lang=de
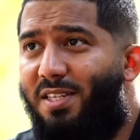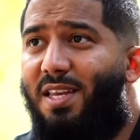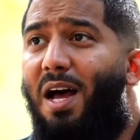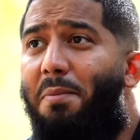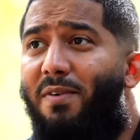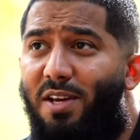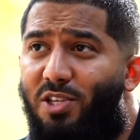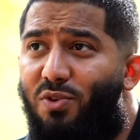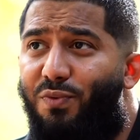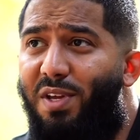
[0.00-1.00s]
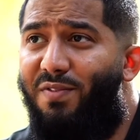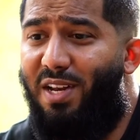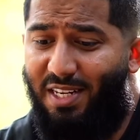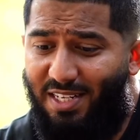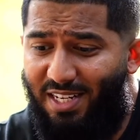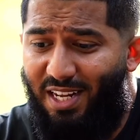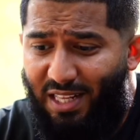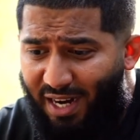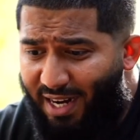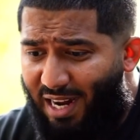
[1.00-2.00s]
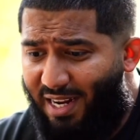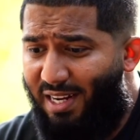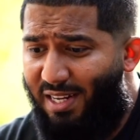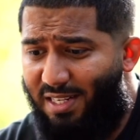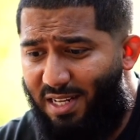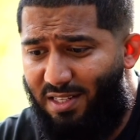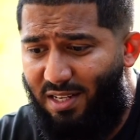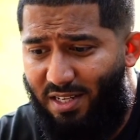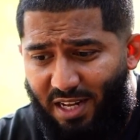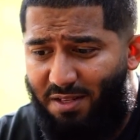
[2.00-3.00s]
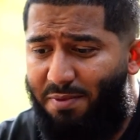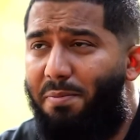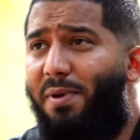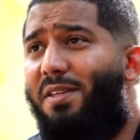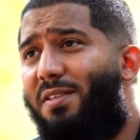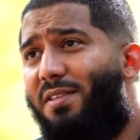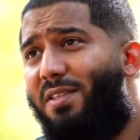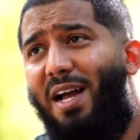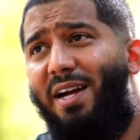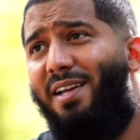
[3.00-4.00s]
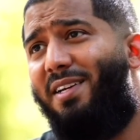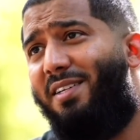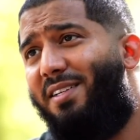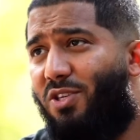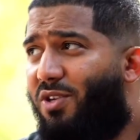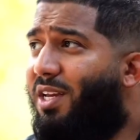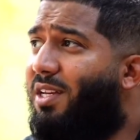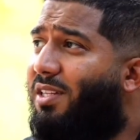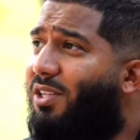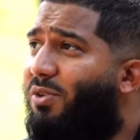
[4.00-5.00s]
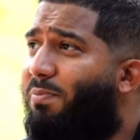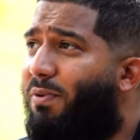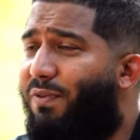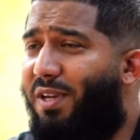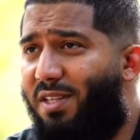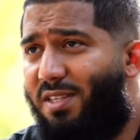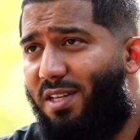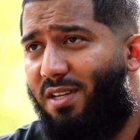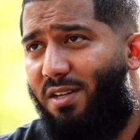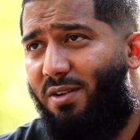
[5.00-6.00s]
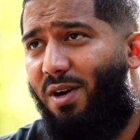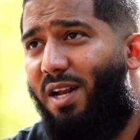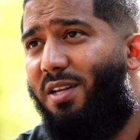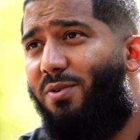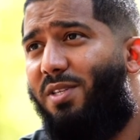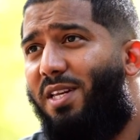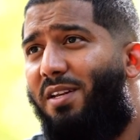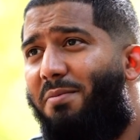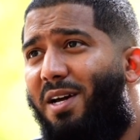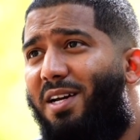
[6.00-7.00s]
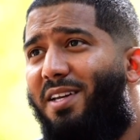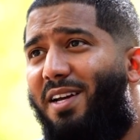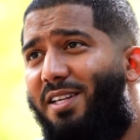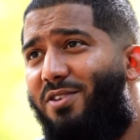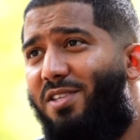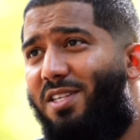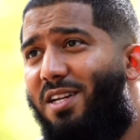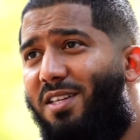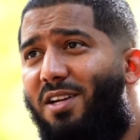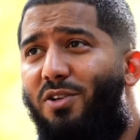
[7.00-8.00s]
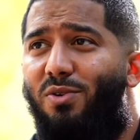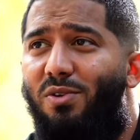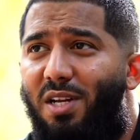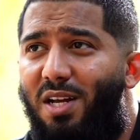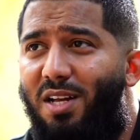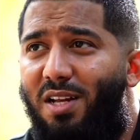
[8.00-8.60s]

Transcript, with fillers: Den Sahaba war es zu viel, weil er es in jeder Rekka gelesen hat, in jedem Gebet tagelang. So gingen sie zum Propheten sallallahu wasallam nach der Reise und sie sagten, ja Rasulullah,